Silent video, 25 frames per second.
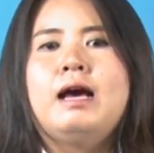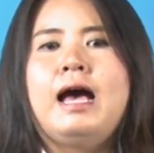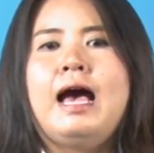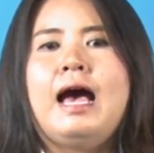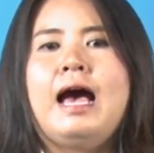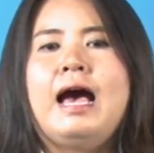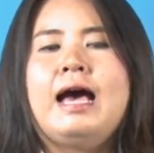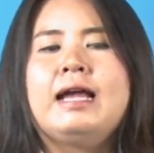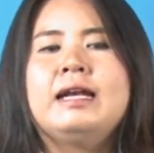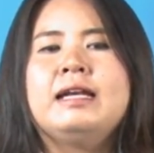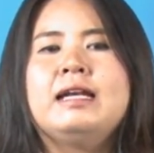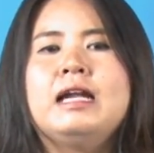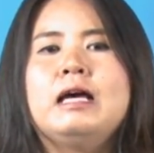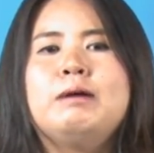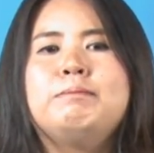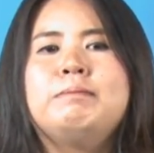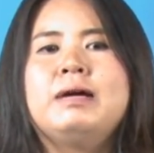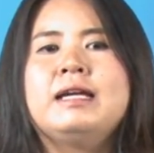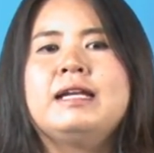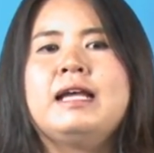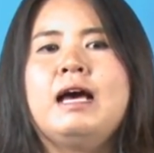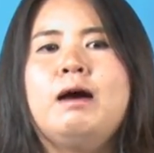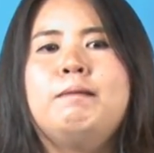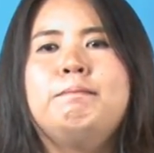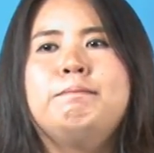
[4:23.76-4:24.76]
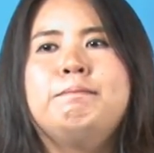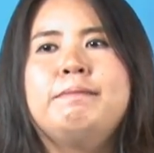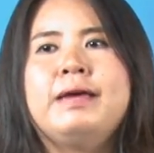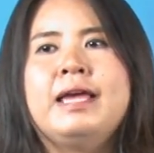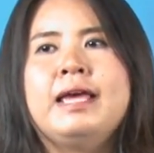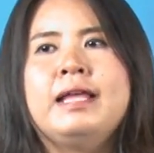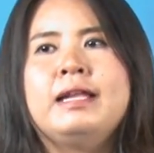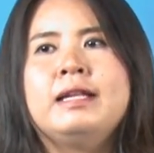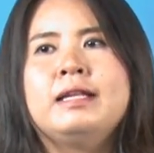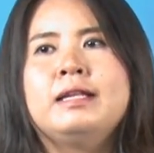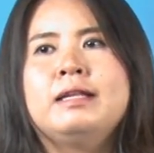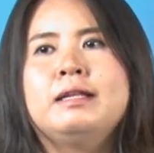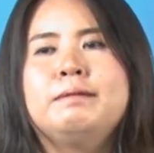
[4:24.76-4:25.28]
หารนำมาทำ
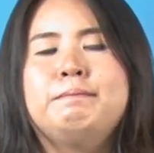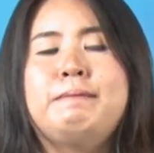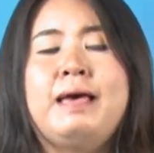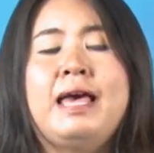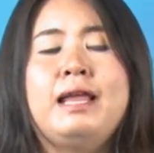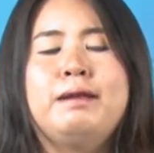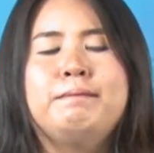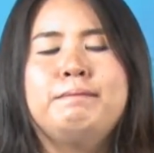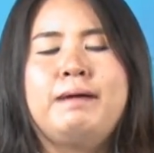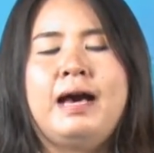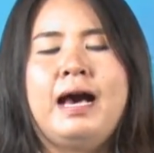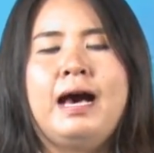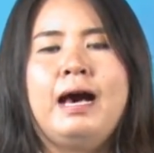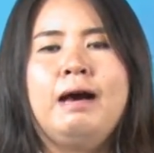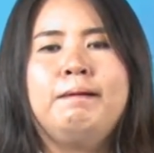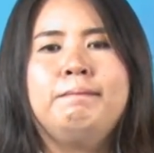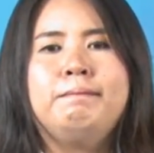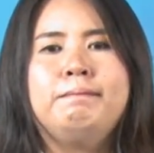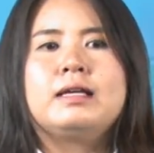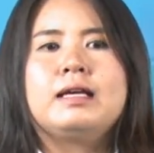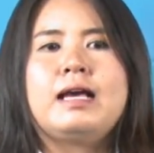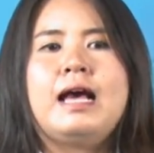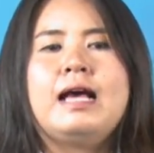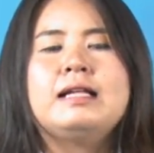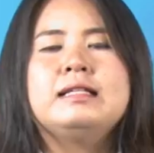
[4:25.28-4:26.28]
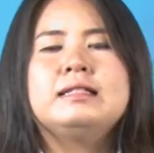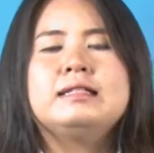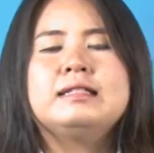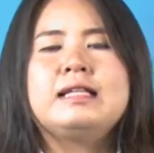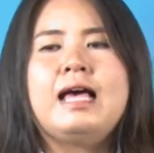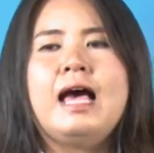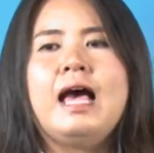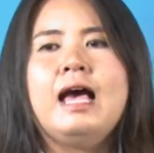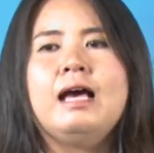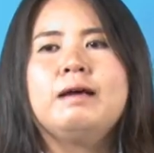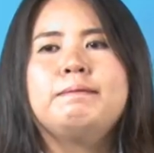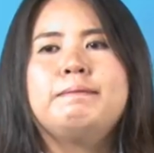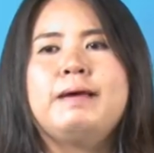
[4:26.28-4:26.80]
เป็นแผ่นพับ การส
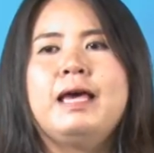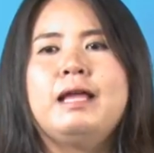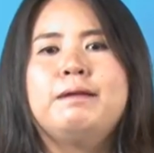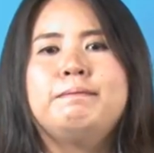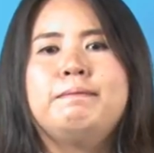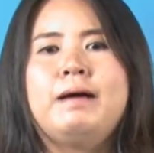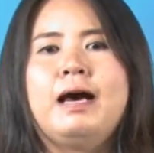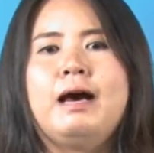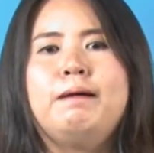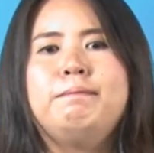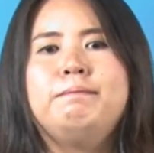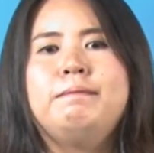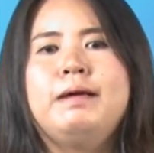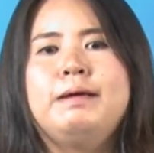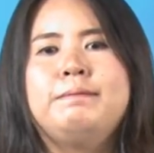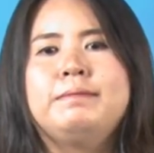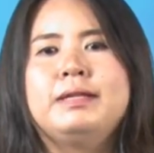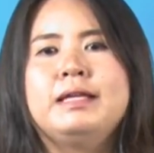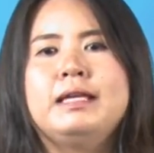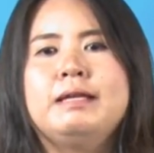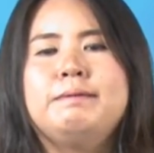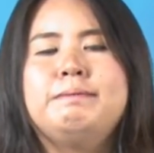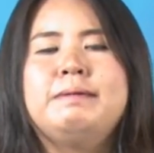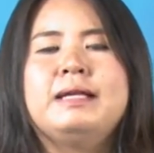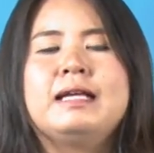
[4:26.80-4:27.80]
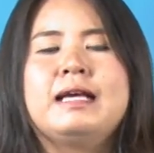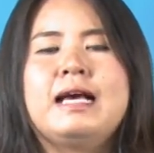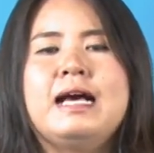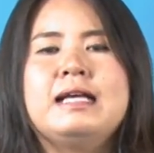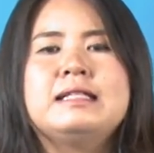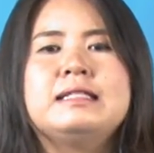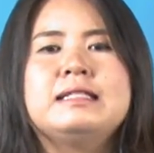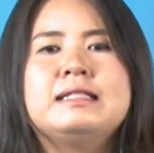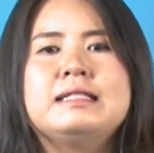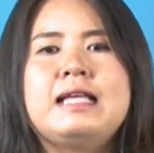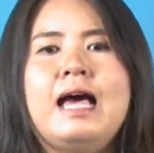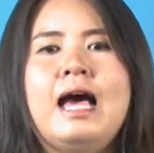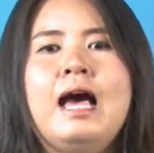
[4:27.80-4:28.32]
ร้างแผ่นพับแบบนี้เป็นกา
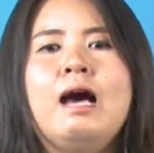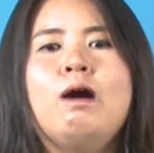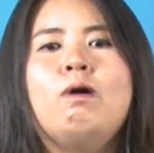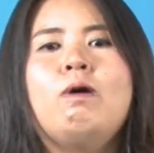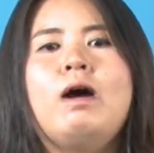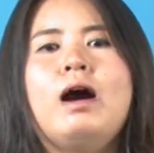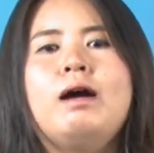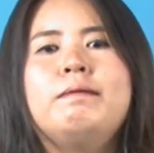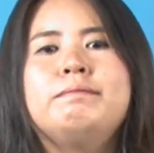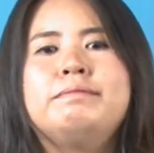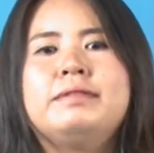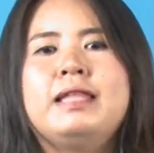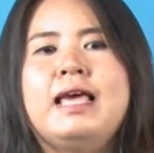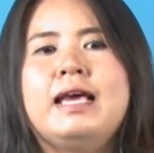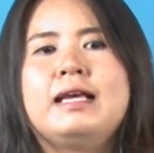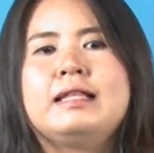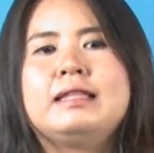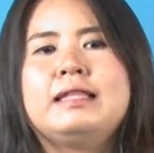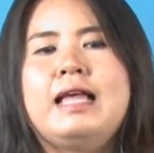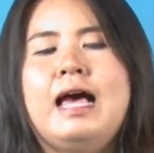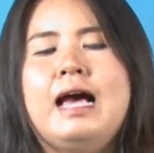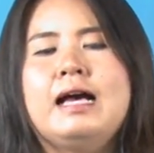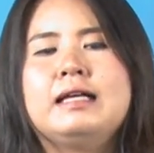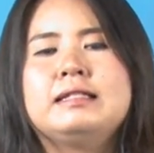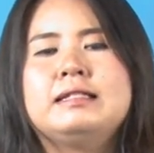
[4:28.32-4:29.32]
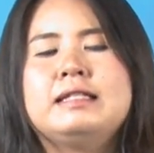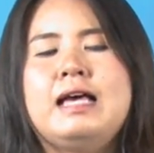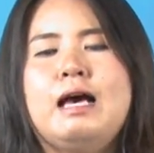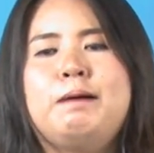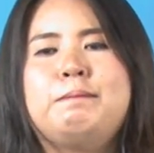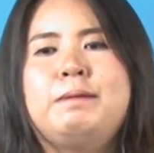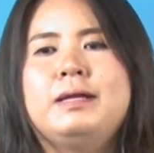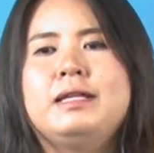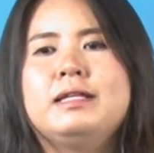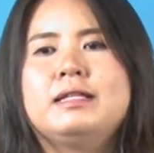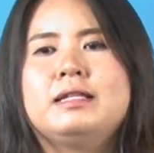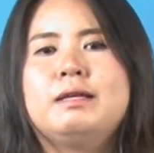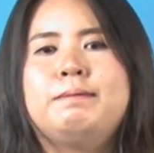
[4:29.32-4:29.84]
รสร้างความแตกต่างจาก
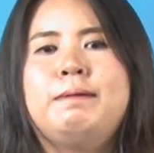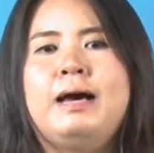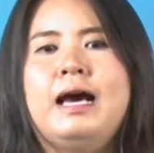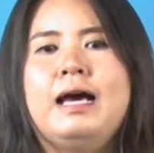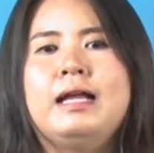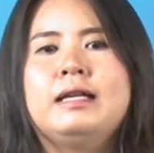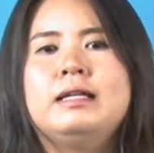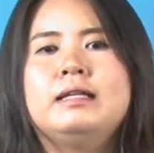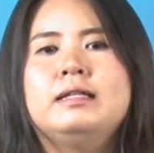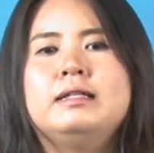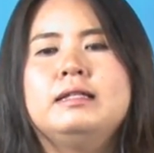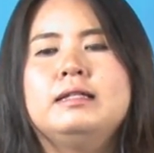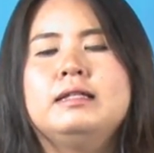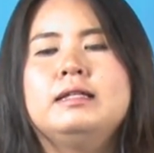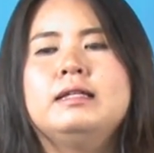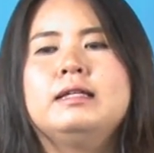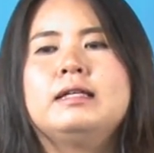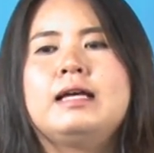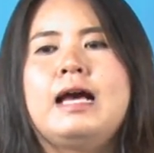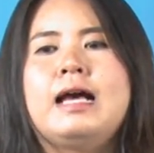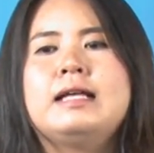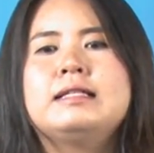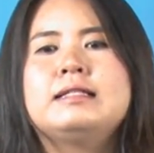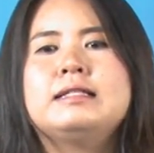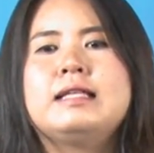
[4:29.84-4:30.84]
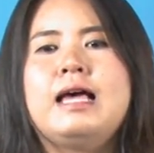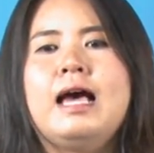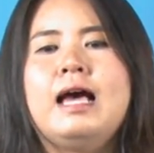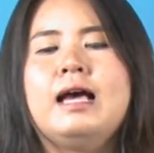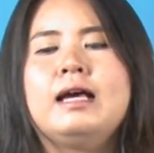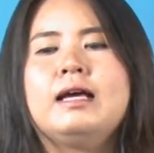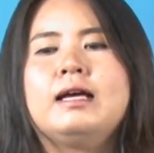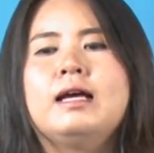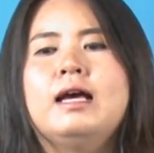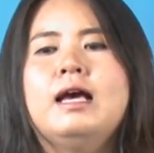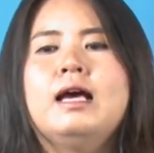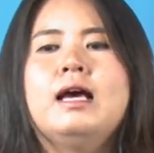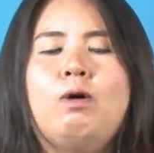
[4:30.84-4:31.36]
ผลิตภัณฑ์ หรือการสร้าง
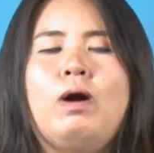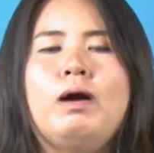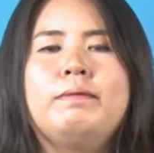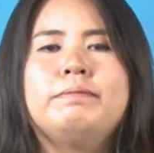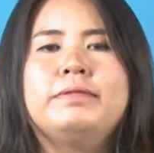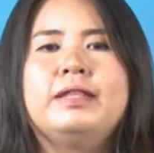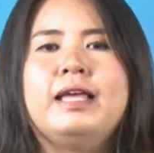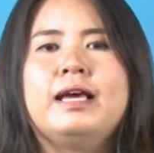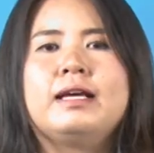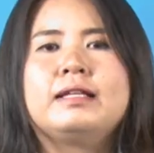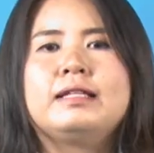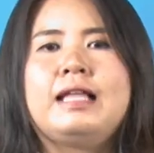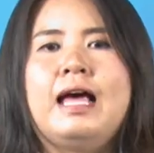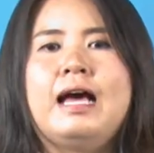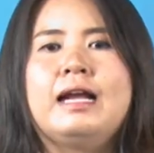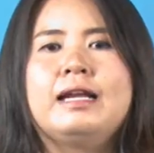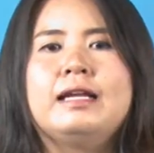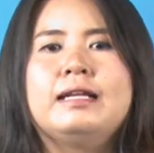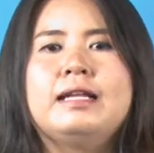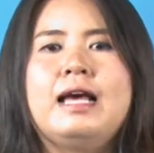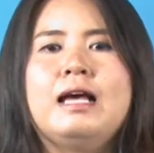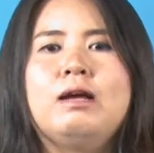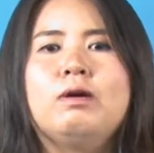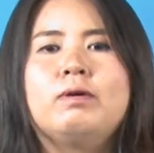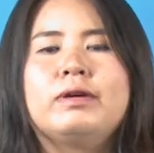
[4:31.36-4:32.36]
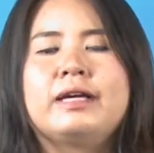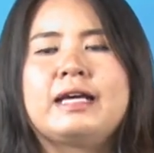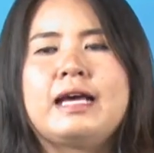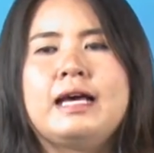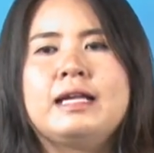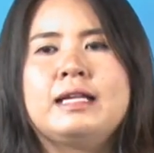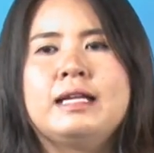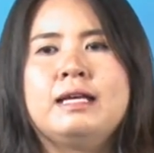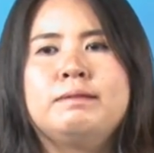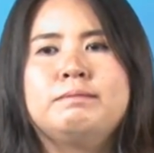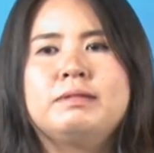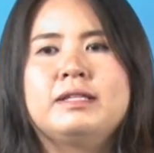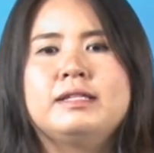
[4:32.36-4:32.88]
ความแตกต่างในด้านของ
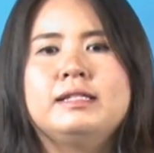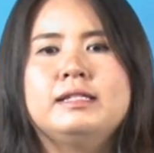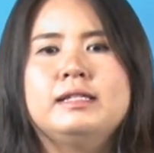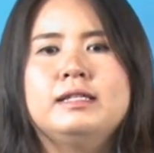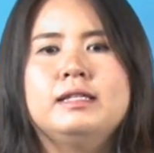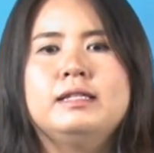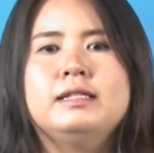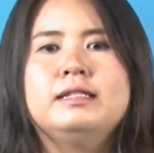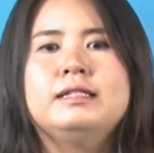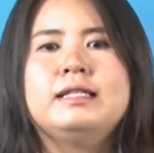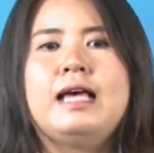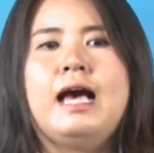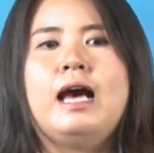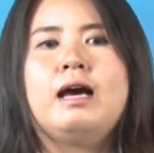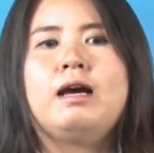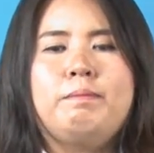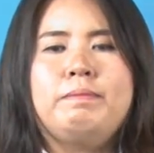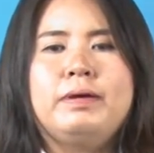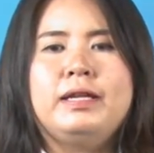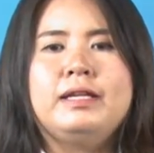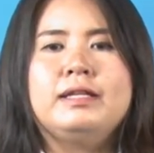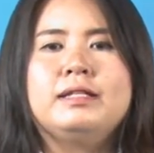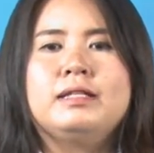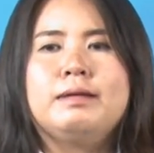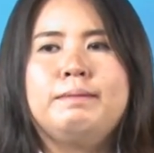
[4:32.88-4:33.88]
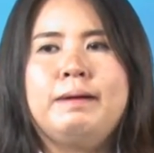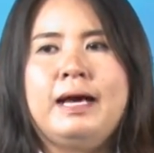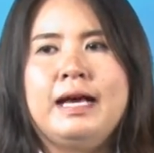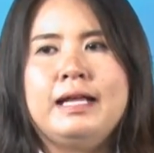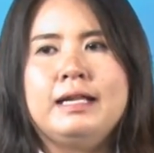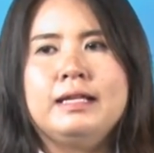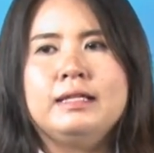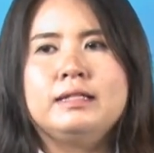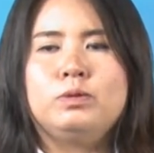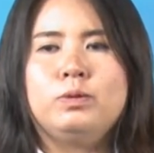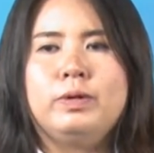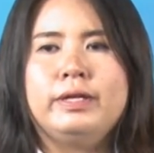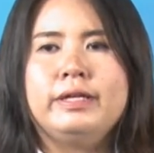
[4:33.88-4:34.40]
การนำเสนอจากผลิตภั
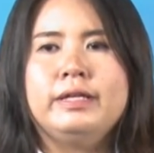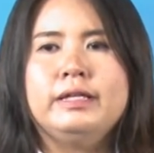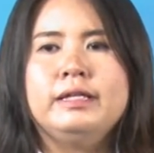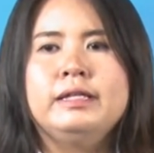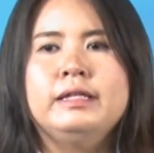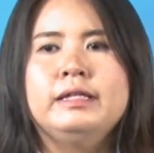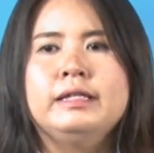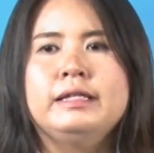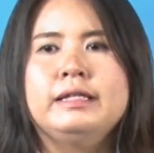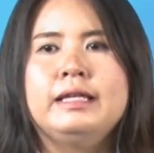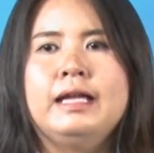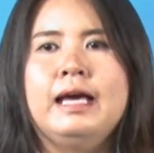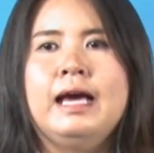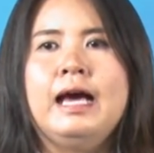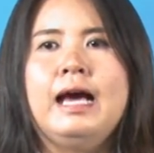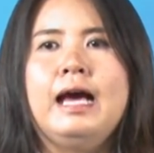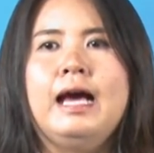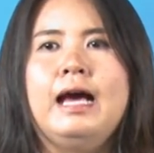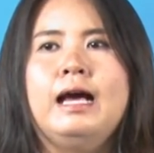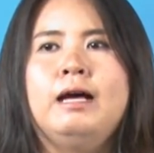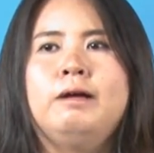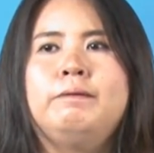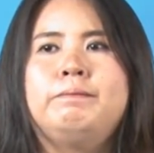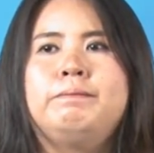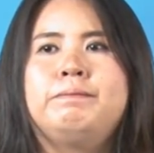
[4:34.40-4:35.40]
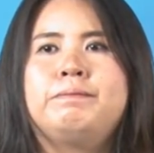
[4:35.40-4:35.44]
ณฑ์ส่วนอื่นนะคะ